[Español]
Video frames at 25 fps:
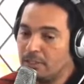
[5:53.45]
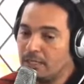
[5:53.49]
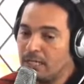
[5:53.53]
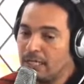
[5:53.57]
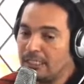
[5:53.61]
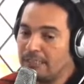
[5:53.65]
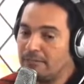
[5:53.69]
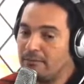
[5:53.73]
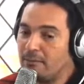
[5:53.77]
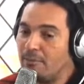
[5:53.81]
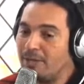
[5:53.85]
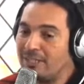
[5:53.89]

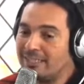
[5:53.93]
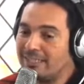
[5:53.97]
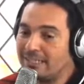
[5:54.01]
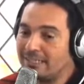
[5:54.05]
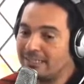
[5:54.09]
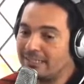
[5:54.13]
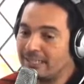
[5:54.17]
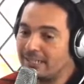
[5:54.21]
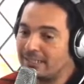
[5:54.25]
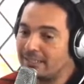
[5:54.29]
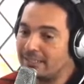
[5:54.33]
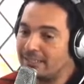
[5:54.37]
Aquí vamos a
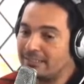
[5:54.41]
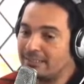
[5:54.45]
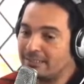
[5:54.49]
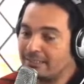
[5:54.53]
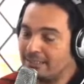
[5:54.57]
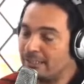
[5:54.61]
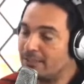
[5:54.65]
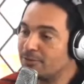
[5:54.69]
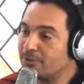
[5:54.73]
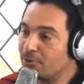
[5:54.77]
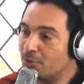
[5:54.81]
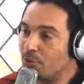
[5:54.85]
tratar de
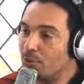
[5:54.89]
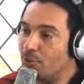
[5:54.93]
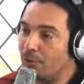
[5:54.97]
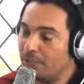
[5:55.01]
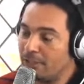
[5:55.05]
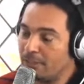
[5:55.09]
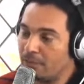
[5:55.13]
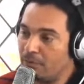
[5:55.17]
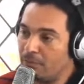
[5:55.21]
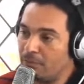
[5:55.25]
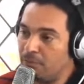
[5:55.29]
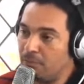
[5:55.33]
tener todo
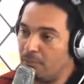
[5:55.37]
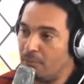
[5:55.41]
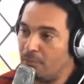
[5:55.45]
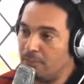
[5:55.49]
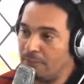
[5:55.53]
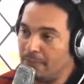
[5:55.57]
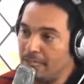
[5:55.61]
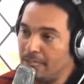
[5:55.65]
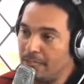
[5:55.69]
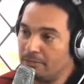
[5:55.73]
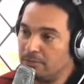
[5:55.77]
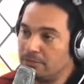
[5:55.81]
esto
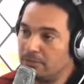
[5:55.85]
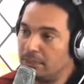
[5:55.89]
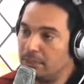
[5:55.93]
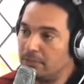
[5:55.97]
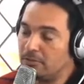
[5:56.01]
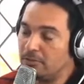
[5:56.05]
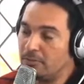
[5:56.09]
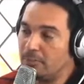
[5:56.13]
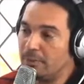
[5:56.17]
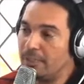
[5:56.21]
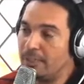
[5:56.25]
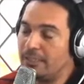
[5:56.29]
combinado,
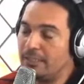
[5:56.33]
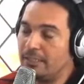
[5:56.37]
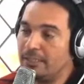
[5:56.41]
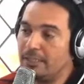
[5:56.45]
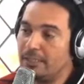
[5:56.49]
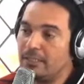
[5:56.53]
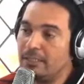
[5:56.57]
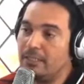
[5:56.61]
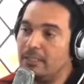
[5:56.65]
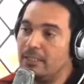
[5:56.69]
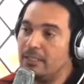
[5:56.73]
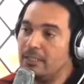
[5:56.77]
¿cierto? Para
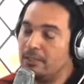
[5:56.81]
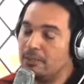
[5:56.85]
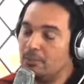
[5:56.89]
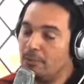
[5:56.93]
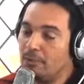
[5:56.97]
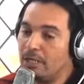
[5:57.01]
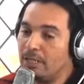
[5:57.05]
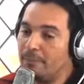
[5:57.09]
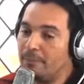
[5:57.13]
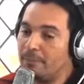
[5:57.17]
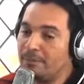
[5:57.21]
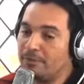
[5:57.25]
que
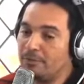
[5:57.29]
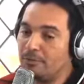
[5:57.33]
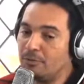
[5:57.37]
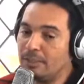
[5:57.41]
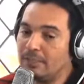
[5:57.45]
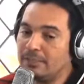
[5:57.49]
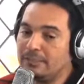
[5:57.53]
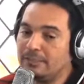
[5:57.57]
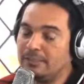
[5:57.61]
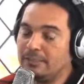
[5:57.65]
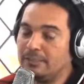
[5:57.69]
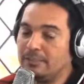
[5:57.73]
todas las
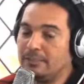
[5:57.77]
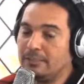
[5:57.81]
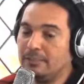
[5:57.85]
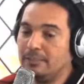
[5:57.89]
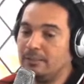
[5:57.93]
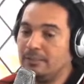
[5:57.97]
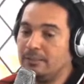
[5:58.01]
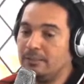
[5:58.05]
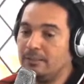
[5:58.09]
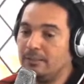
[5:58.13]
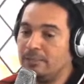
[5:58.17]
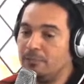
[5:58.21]
personas
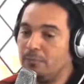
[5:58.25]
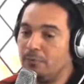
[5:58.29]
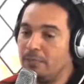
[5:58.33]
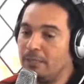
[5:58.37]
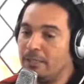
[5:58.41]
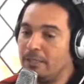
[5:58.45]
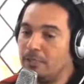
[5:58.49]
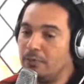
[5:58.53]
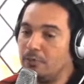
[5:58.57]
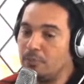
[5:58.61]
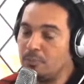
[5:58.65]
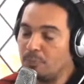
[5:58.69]
eh,
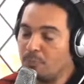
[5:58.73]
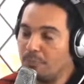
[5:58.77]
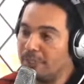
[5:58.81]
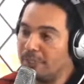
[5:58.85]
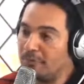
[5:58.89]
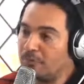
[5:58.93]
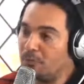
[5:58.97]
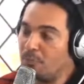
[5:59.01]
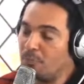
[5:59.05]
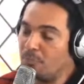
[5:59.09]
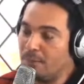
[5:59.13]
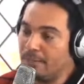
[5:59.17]
puedan
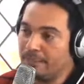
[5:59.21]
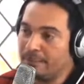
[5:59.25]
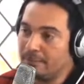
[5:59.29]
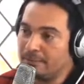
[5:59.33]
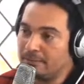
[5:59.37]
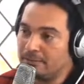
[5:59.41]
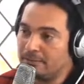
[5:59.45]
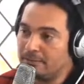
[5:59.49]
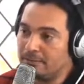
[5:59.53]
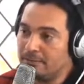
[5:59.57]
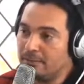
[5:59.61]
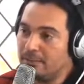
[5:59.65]
cumplir sus
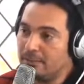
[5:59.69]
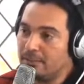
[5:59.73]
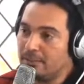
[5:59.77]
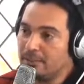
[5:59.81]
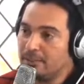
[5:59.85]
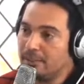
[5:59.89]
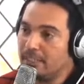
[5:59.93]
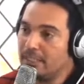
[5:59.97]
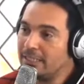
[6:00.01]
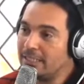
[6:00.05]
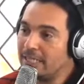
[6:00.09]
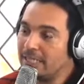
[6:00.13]
metas
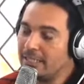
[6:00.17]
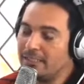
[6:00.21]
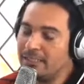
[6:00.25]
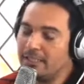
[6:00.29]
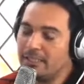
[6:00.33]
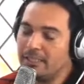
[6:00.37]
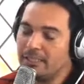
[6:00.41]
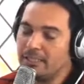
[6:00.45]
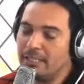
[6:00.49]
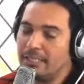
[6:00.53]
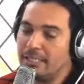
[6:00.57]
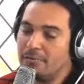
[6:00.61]
tratar
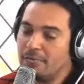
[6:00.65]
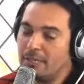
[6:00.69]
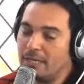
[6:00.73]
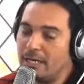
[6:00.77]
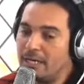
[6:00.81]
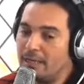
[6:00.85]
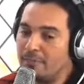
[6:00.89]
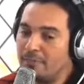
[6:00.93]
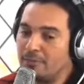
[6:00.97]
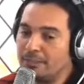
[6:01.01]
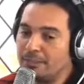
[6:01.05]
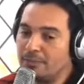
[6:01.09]
de, ayudar
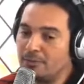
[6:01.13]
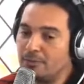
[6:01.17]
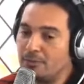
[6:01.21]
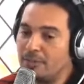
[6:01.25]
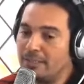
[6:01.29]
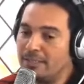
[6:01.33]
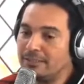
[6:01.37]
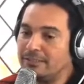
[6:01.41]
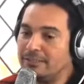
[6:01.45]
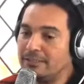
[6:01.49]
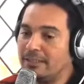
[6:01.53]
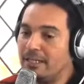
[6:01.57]
a las
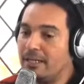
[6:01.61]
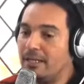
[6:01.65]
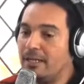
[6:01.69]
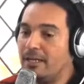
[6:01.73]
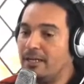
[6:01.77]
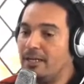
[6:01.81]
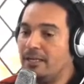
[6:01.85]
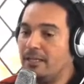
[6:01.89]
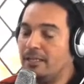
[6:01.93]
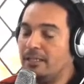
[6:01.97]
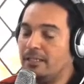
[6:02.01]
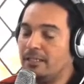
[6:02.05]
personas
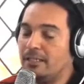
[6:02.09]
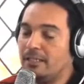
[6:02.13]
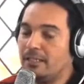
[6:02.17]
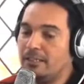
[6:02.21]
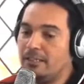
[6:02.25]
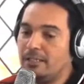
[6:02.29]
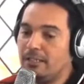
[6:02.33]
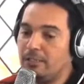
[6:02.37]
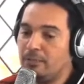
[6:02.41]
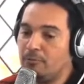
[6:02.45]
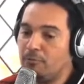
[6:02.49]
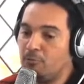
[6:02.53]
a
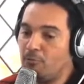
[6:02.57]
que